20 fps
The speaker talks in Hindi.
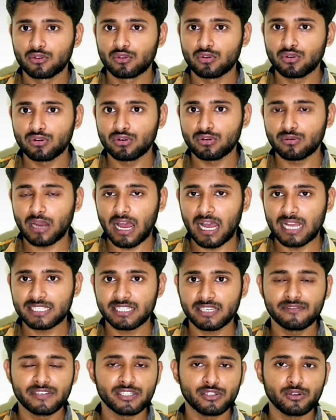तो आज
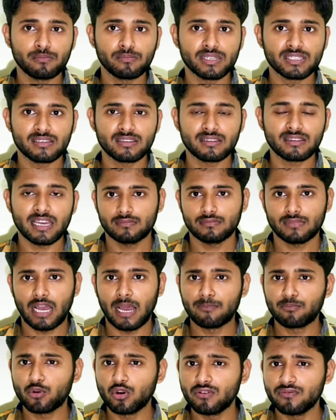के वीडियो में बस इतना ही
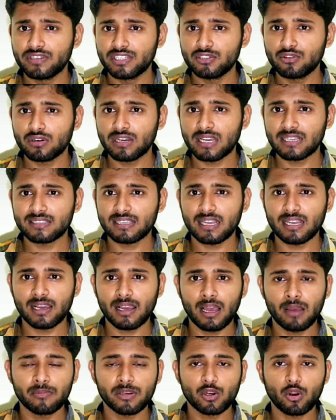आपको ये वीडियो कैसा
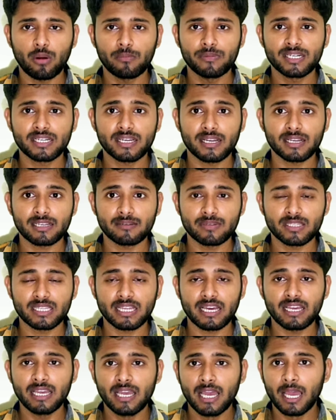लगा हमें कमेंट करके
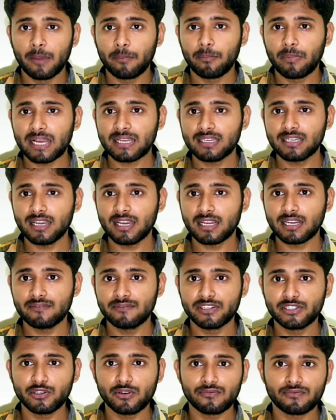बताएं बाकी अगले
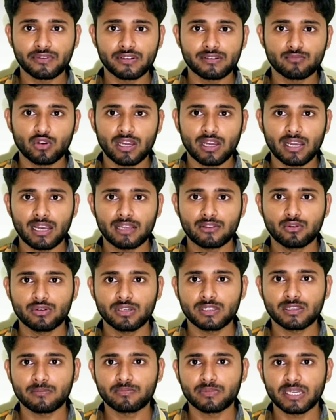वीडियो में फिर मुलाकात
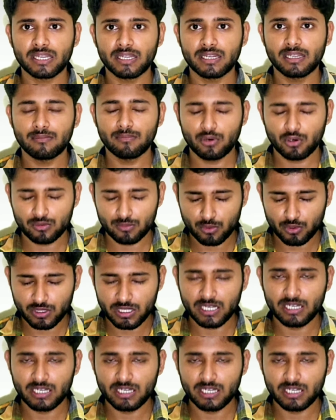होगी तब तक के लिए बहुत बहुत